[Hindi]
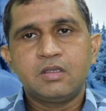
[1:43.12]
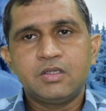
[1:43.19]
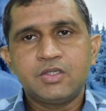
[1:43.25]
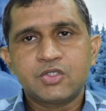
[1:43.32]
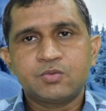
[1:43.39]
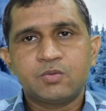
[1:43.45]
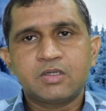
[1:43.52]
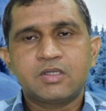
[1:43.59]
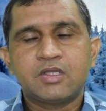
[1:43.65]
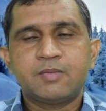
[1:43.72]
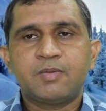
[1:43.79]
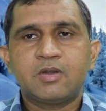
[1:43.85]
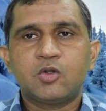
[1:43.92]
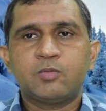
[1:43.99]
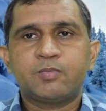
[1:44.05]
ईश्वर
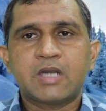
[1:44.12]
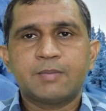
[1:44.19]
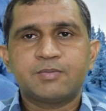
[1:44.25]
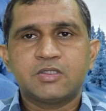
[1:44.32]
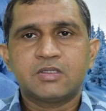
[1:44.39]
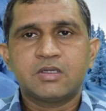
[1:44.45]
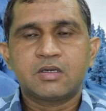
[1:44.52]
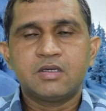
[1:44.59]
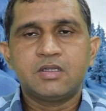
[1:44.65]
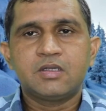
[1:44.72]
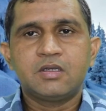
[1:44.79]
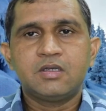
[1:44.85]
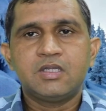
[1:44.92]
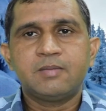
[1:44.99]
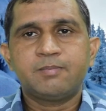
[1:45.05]
कृपा को प्राप्त करने
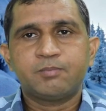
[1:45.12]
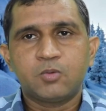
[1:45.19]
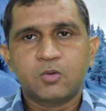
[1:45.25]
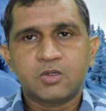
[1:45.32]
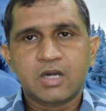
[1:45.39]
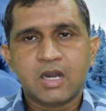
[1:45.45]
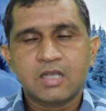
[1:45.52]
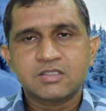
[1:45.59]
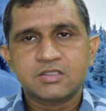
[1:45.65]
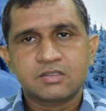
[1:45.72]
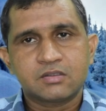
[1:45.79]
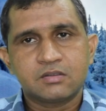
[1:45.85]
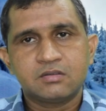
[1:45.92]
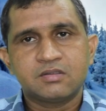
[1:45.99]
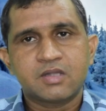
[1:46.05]
के लिए पुखराज
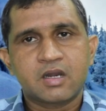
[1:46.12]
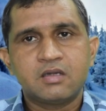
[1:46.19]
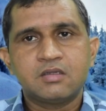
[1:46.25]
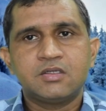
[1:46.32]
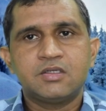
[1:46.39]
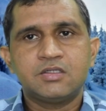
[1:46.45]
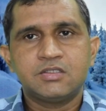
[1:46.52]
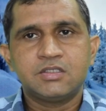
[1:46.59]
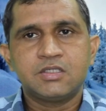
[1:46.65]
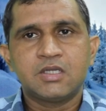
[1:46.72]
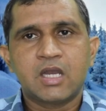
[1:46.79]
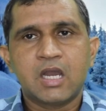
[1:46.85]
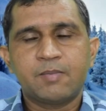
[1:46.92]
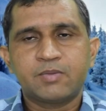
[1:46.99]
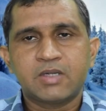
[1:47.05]
रत्न धारण कीजिए
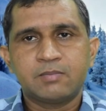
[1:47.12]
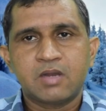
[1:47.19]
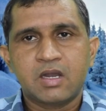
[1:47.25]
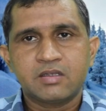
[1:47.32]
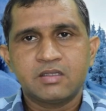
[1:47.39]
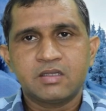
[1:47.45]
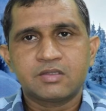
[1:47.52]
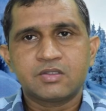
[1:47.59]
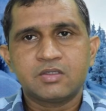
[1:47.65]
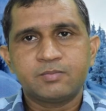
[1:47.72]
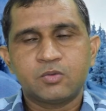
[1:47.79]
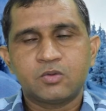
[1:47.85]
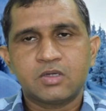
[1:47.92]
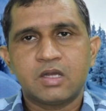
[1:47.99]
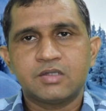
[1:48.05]
आपका भाग्य रत्न
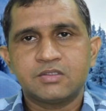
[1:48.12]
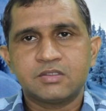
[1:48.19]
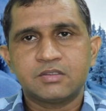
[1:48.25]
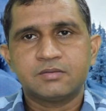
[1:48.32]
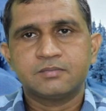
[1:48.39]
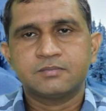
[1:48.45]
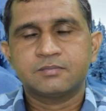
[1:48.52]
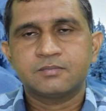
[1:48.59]
पुखराज है